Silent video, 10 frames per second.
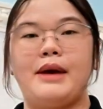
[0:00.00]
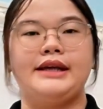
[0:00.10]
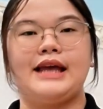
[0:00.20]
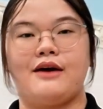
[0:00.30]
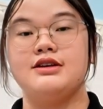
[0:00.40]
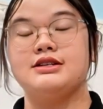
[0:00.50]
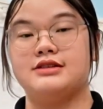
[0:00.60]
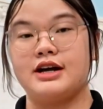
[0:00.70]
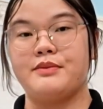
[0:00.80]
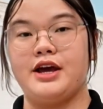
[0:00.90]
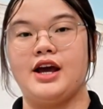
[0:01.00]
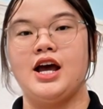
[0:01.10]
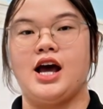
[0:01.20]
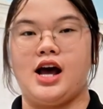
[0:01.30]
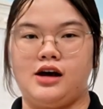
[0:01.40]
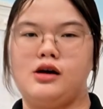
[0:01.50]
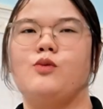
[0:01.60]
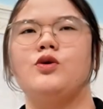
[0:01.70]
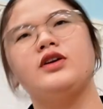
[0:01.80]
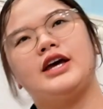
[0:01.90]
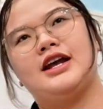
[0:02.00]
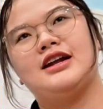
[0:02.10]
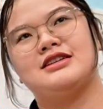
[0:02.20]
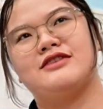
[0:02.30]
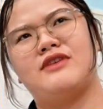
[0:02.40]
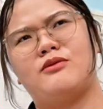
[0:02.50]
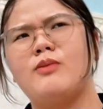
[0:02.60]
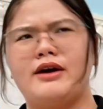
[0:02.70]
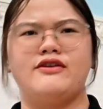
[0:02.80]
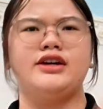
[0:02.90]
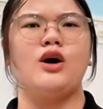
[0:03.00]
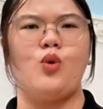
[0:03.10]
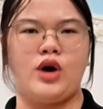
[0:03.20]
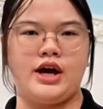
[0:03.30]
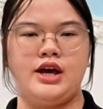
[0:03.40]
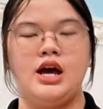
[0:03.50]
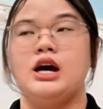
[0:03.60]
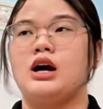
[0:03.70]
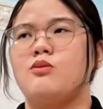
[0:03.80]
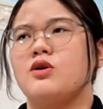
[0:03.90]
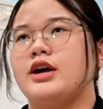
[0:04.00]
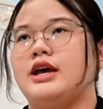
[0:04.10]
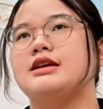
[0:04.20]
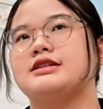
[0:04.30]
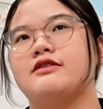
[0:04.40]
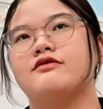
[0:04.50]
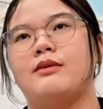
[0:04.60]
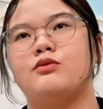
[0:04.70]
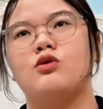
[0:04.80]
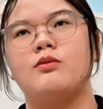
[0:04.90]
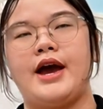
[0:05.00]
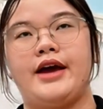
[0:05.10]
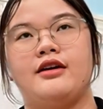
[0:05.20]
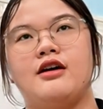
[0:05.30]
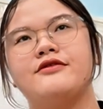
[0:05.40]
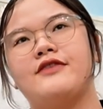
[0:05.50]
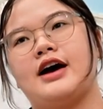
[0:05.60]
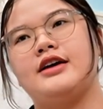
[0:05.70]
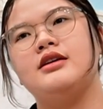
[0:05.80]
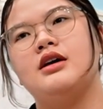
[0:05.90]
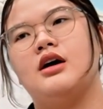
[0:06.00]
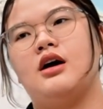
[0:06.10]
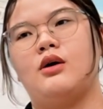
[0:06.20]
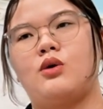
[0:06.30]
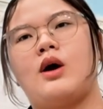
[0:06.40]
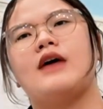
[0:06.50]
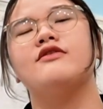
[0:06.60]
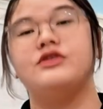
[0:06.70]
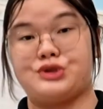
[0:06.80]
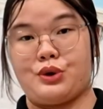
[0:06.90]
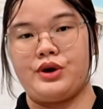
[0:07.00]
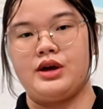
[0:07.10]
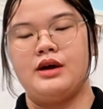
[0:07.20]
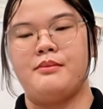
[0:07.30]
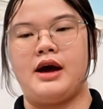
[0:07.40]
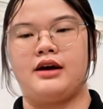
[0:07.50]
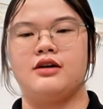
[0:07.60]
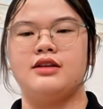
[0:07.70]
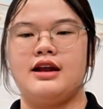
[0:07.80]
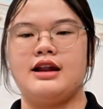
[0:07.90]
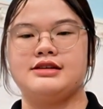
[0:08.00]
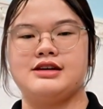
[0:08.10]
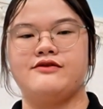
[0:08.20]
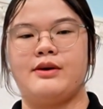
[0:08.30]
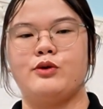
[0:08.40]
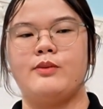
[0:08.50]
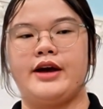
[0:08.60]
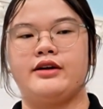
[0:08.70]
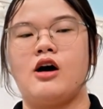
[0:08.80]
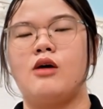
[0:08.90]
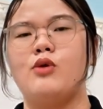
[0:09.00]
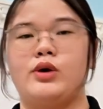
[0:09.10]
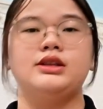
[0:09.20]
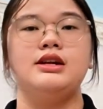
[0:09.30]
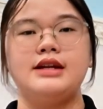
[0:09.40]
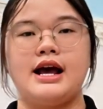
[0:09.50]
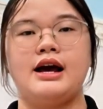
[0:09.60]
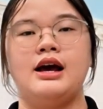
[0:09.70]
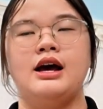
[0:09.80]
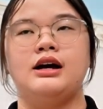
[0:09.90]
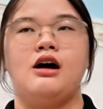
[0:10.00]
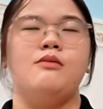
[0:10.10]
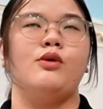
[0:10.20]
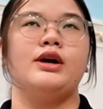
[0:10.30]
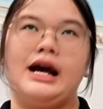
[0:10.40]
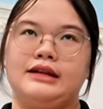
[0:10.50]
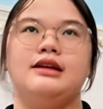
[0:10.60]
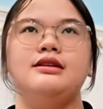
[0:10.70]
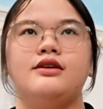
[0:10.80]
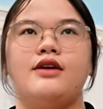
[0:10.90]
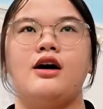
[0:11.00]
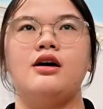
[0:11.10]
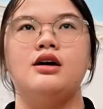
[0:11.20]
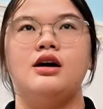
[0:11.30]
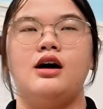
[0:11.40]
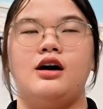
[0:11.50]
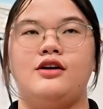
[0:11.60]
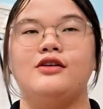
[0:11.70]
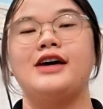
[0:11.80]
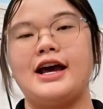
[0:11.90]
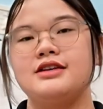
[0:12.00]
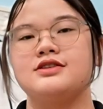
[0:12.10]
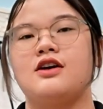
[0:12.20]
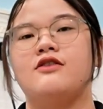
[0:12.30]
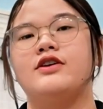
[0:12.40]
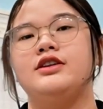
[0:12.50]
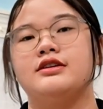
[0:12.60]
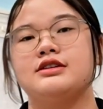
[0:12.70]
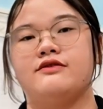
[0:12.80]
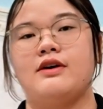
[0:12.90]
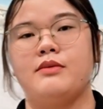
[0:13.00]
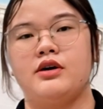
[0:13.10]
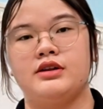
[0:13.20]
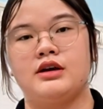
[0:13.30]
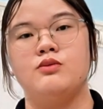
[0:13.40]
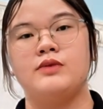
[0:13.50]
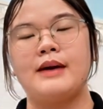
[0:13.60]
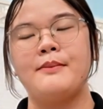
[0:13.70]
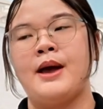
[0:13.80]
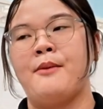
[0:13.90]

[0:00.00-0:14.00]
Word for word: bạn tạo ra sự khác biệt à, không có nghĩa là sản phẩm của bạn phải cầu kỳ không có nghĩa là sản phẩm của bạn nó phải à, quá vượt trội mà có thể là sản phẩm của bạn có một cái tính năng có một cái đặc tính nào đó à, nó khác so với những sản phẩm mà người ta cung cấp